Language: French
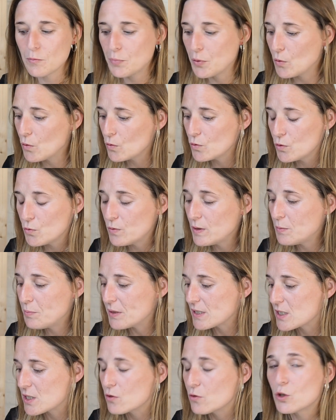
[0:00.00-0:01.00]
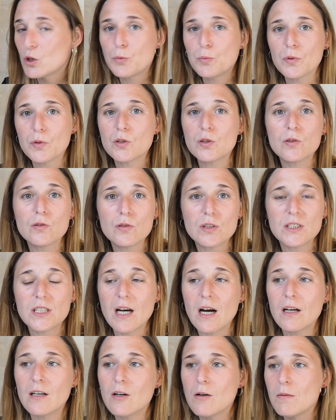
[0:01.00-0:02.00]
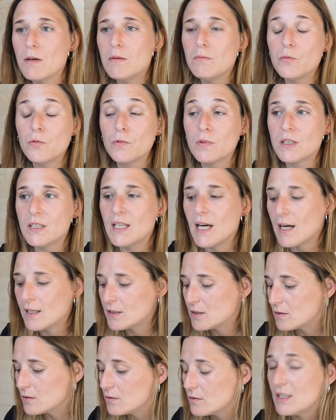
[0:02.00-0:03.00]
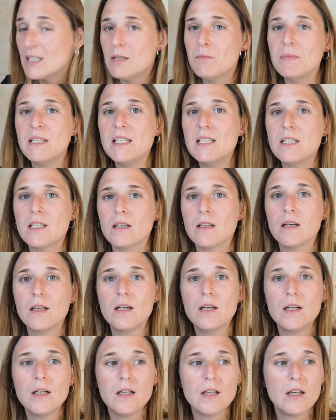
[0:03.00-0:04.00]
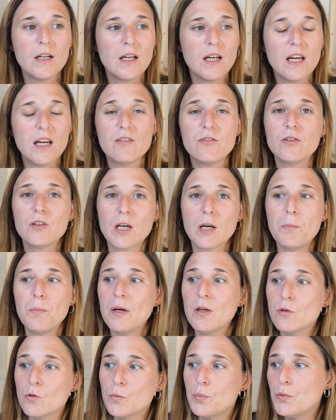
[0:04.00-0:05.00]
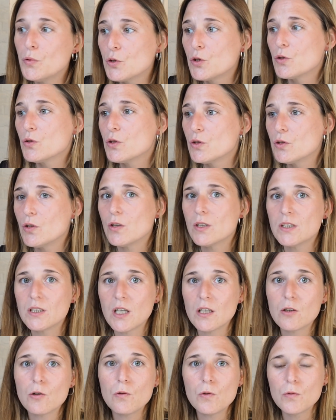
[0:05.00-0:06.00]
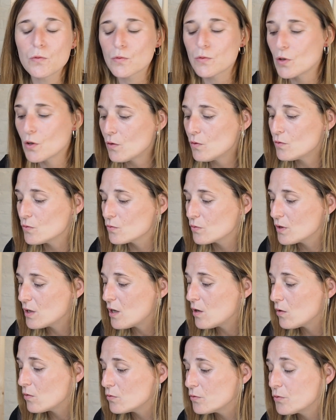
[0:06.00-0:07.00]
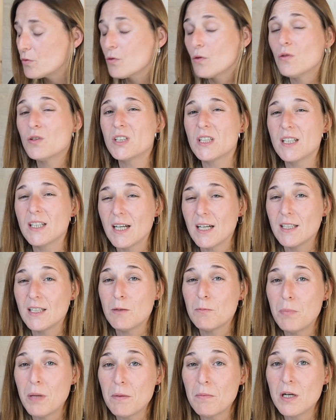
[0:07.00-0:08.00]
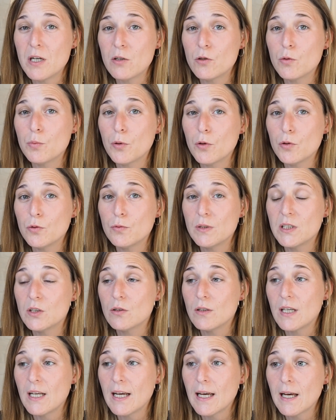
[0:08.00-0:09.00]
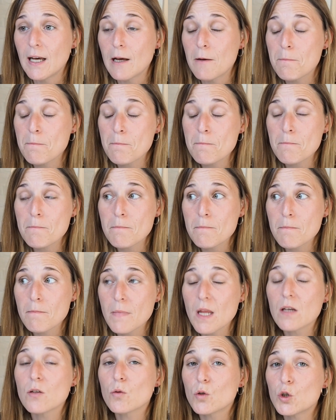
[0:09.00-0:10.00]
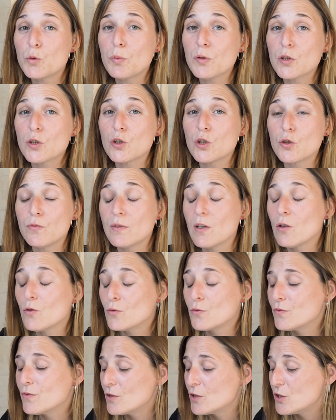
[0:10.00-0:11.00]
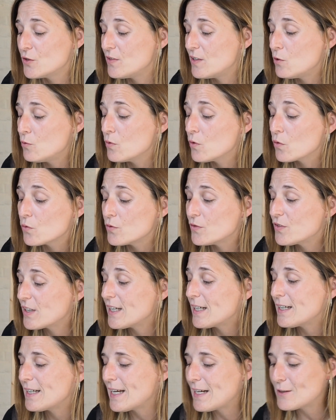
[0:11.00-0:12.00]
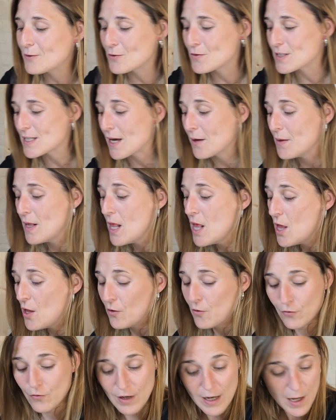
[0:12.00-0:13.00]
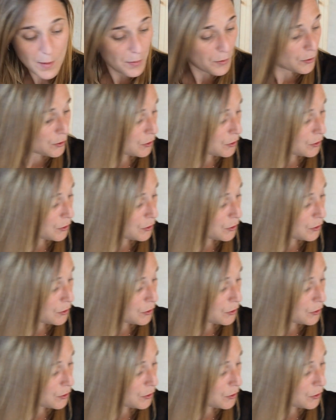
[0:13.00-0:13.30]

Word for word: produits parce que je pense que ça a quand même une date euh, limite. Et il faudrait pas non plus que je stocke ça trop longtemps. Donc là en l'occurrence j'ai gagné pas mal de produits solaires. Donc je pense que je vais, je vais lui en offrir quelques-uns. Donc voilà pour